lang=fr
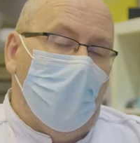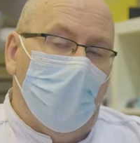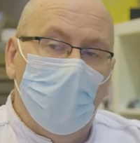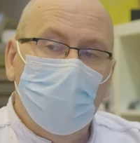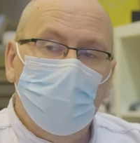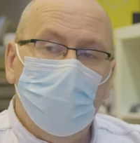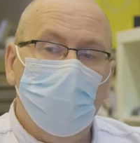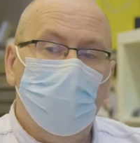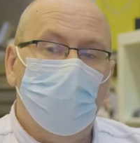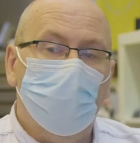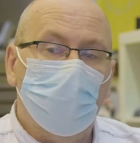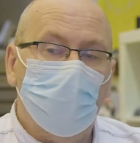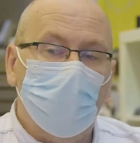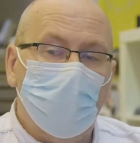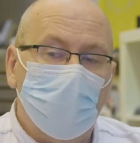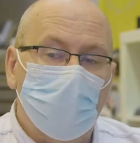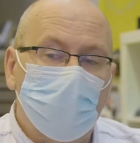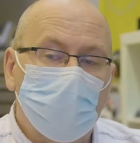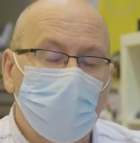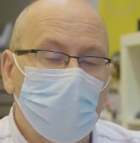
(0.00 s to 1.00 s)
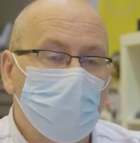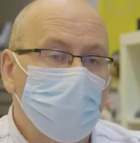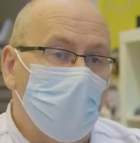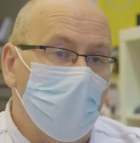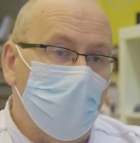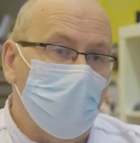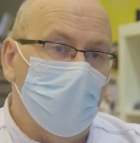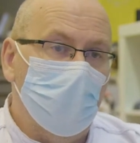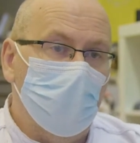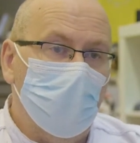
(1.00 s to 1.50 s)
Un petit peu compensé par
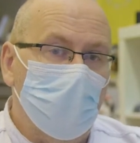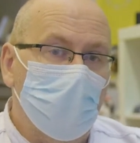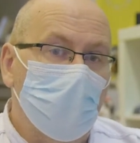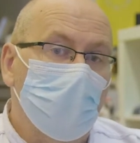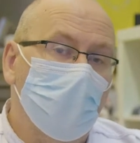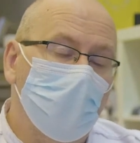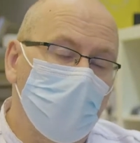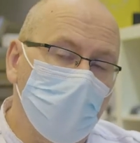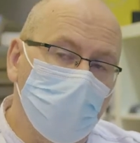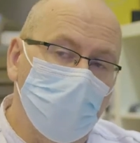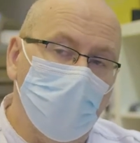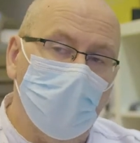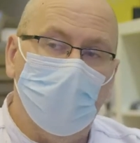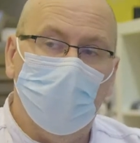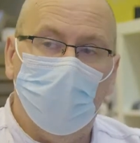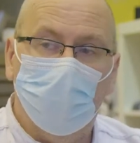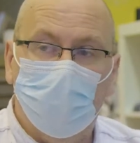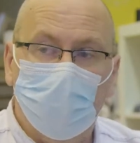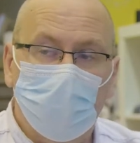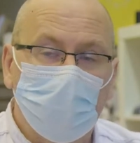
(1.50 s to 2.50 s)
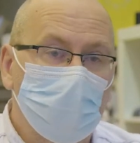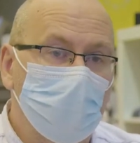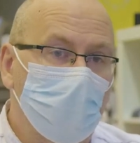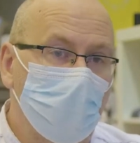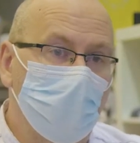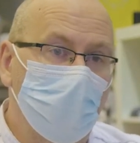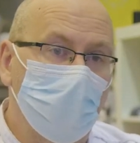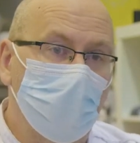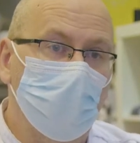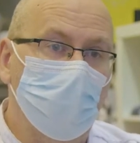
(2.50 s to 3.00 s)
euh, des fêtes qui ont été très
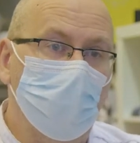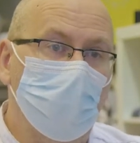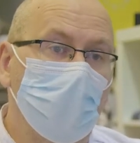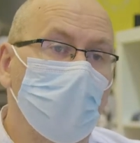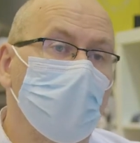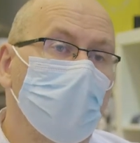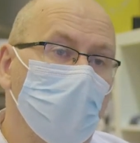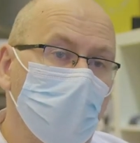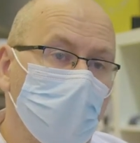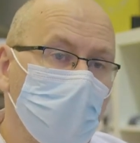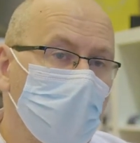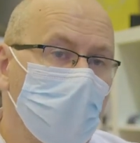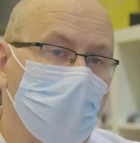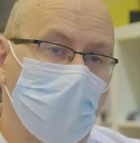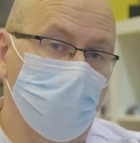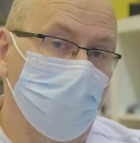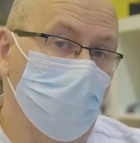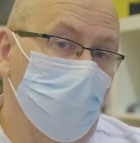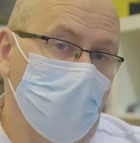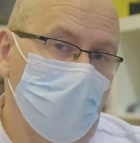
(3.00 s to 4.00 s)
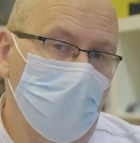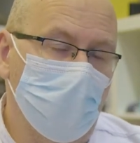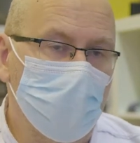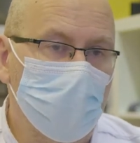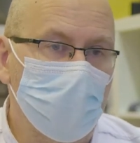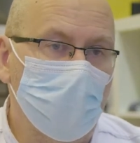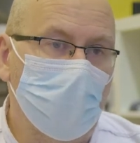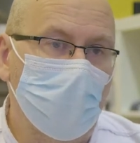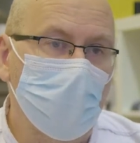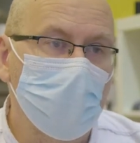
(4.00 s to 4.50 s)
bonnes, mais bon, malgré tout, voilà,
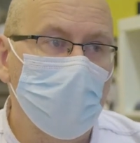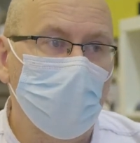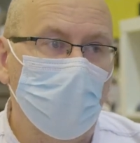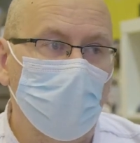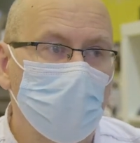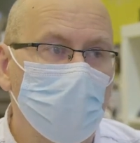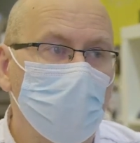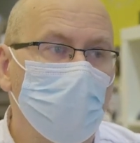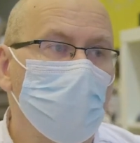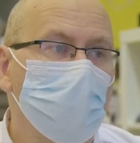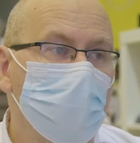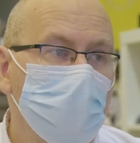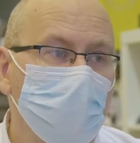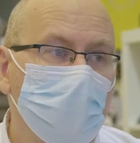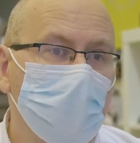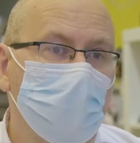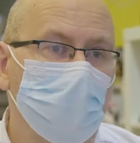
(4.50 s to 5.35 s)
un léger recul du chiffre